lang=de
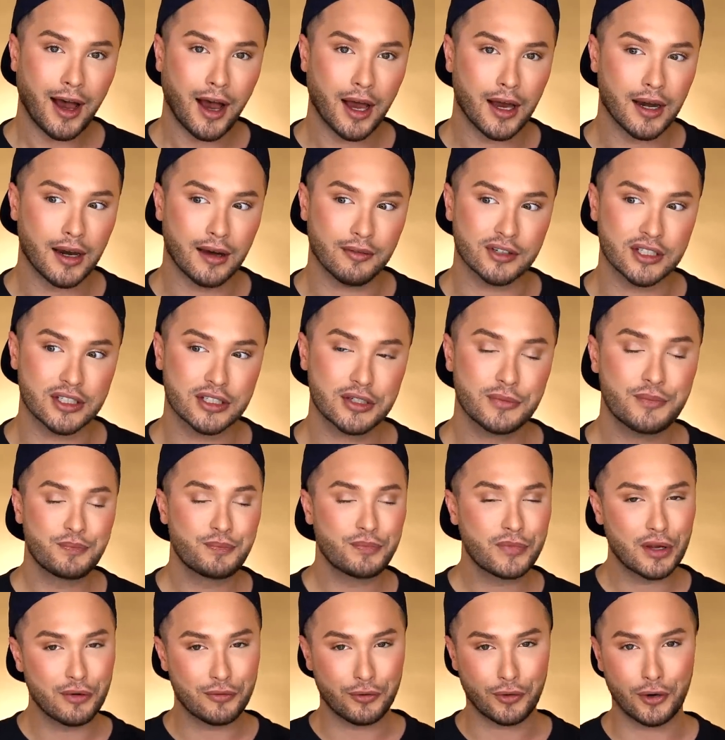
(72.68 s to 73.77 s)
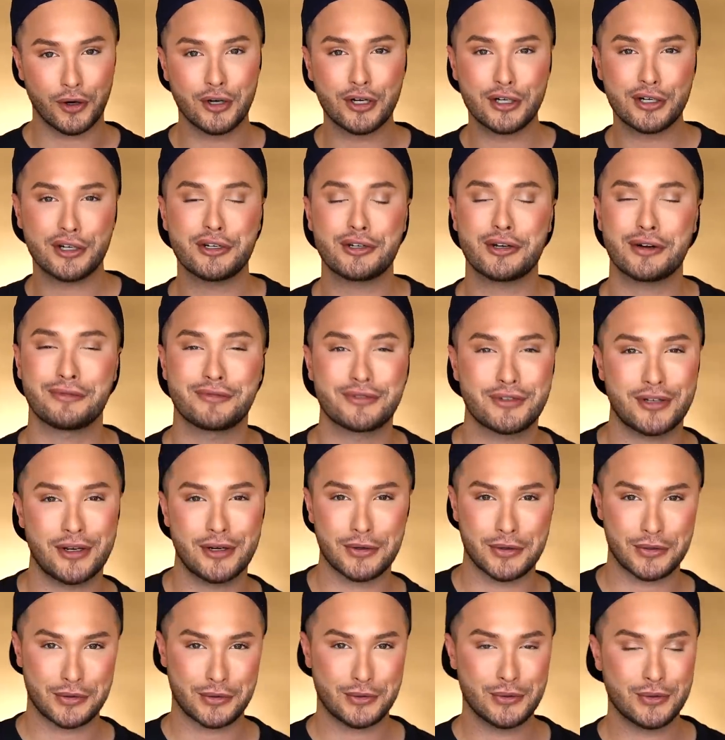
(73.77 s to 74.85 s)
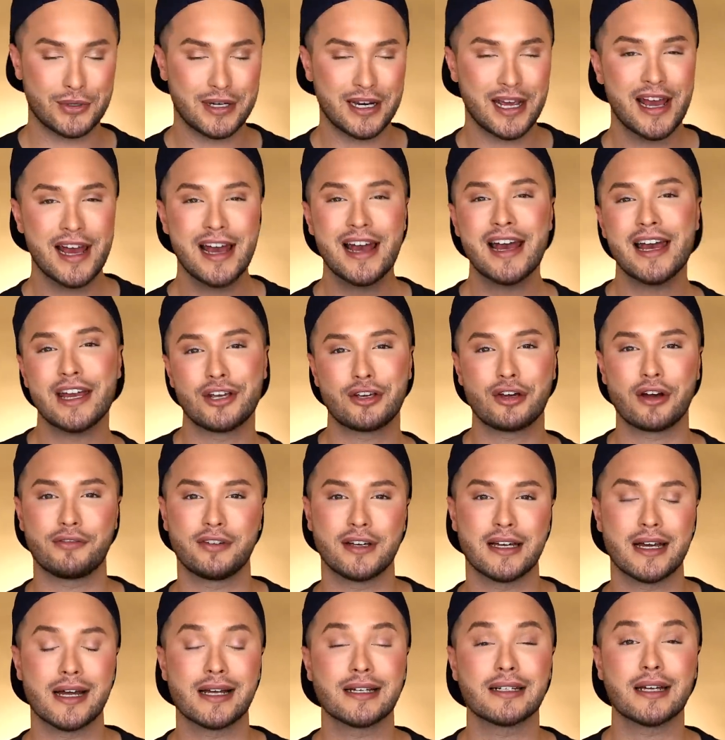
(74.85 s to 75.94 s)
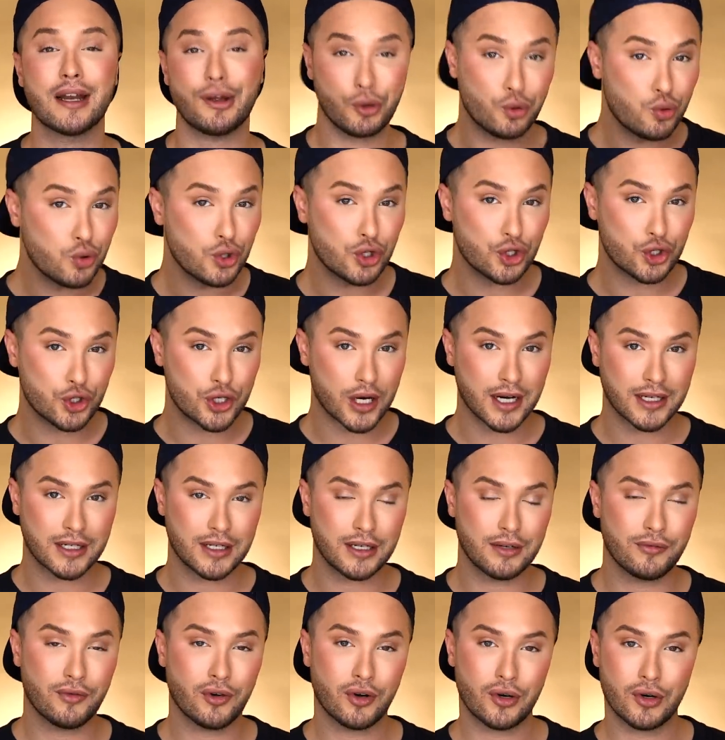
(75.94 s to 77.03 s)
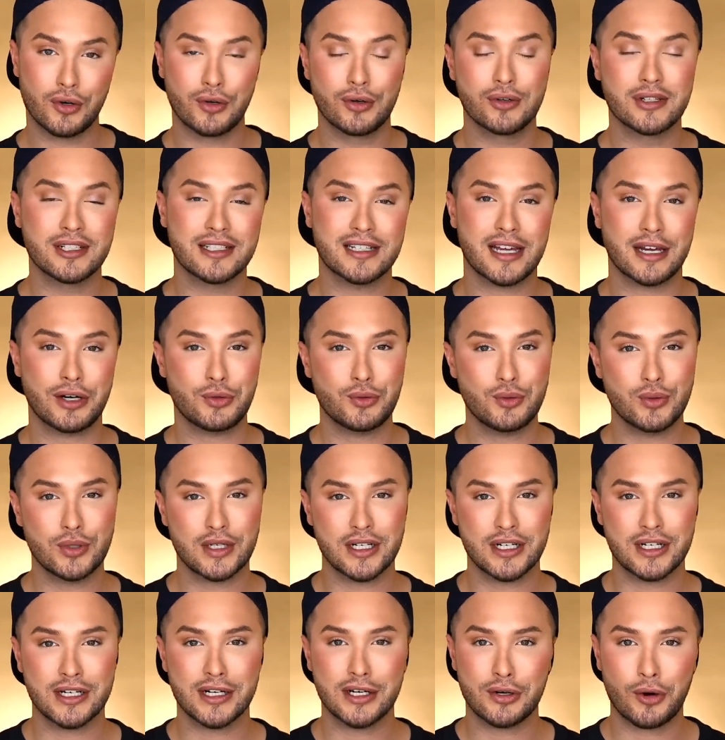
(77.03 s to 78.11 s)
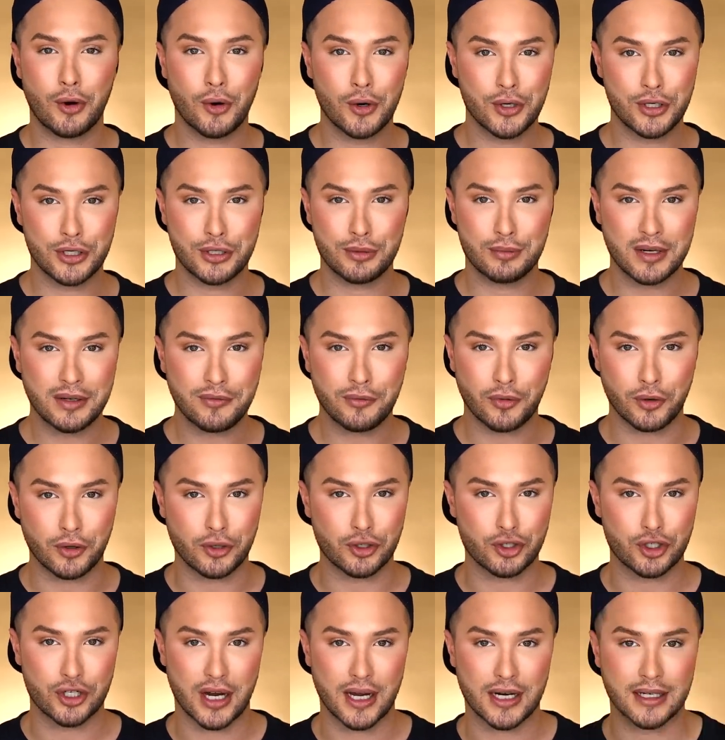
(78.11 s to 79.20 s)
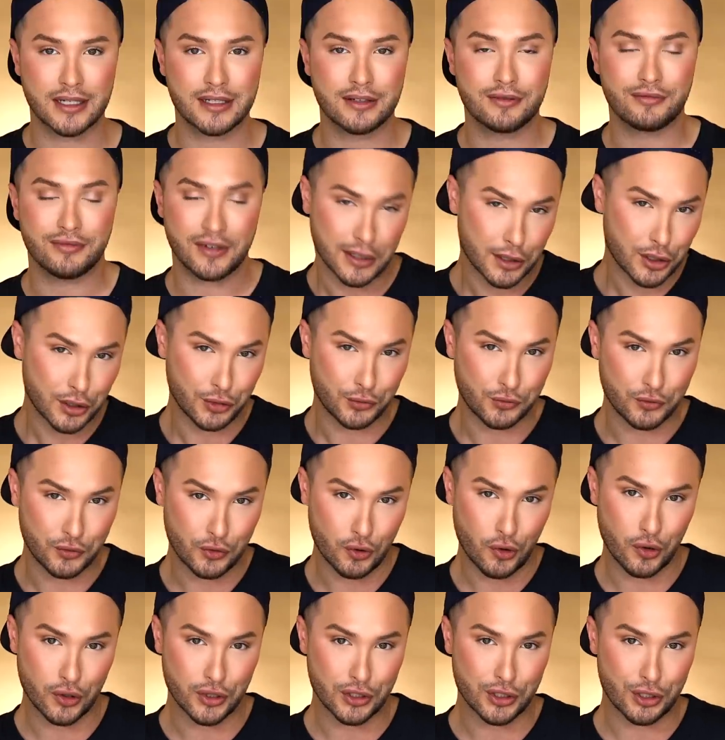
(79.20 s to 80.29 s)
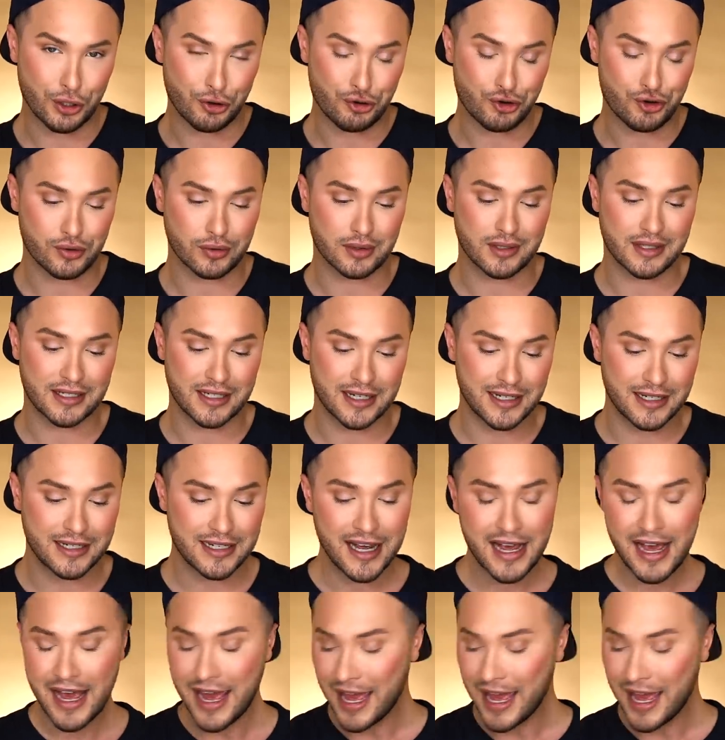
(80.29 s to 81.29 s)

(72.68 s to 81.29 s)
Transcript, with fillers: I love it. Freunde, ich hoffe, es geht euch gut. Ich hoffe, ihr hattet einen guten Start in die Woche und seid gut in den heutigen Mittwoch gestartet, wenn ihr das Video heute denn schon seht.